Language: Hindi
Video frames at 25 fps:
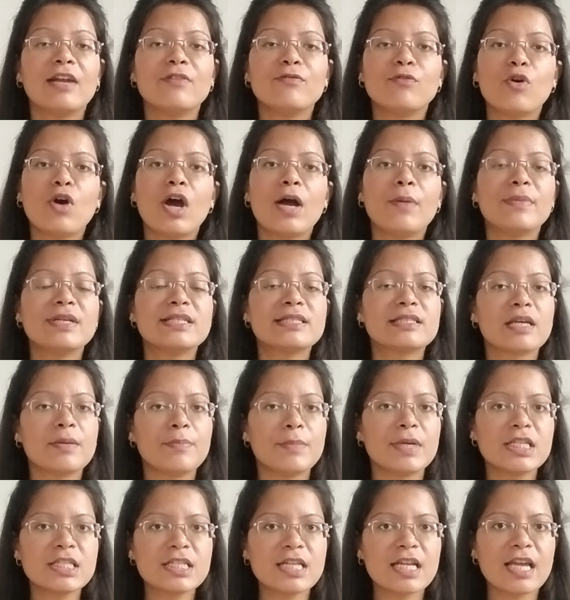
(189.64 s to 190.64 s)
एंड वो हमें
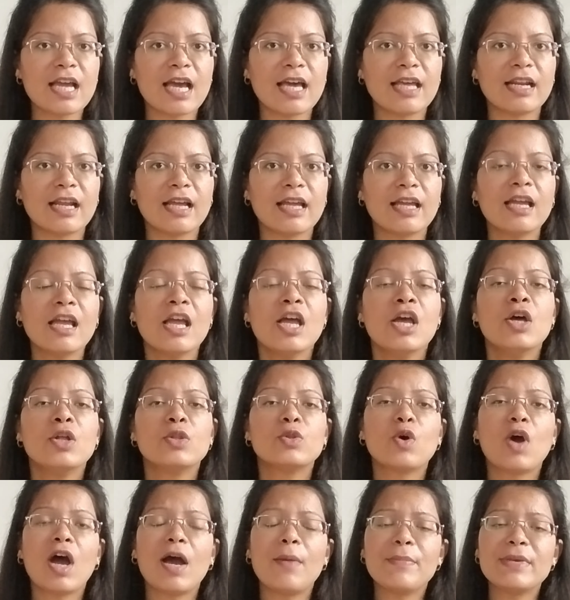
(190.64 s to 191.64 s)
समझ नहीं आ रहा है
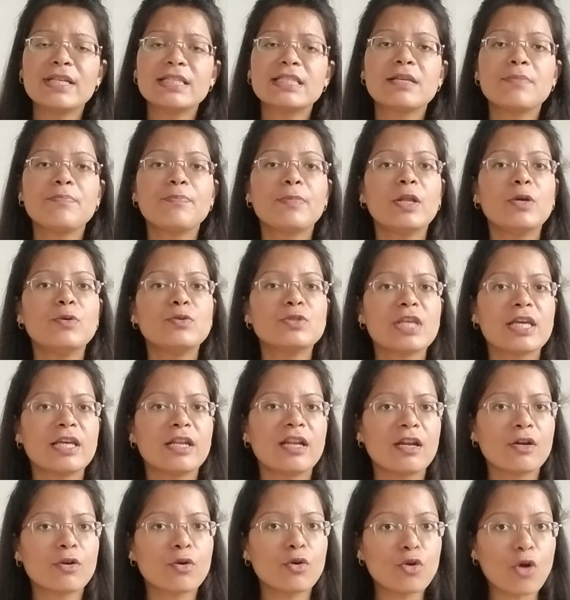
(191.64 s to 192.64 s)
तो हमें सिंपली उस
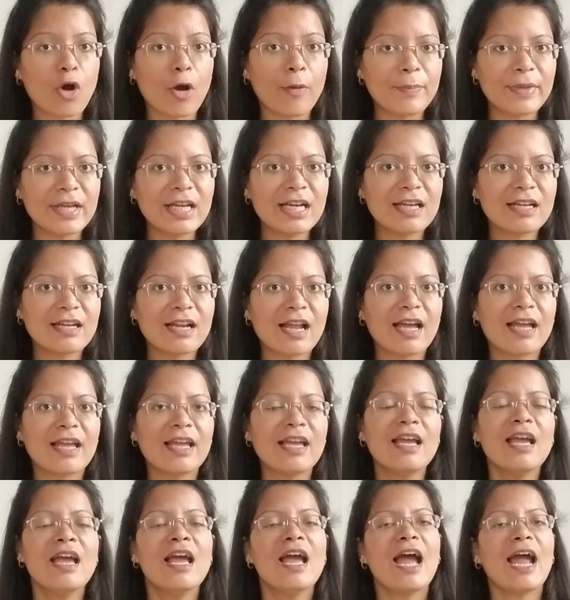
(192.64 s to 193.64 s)
एरर को कॉपी करना है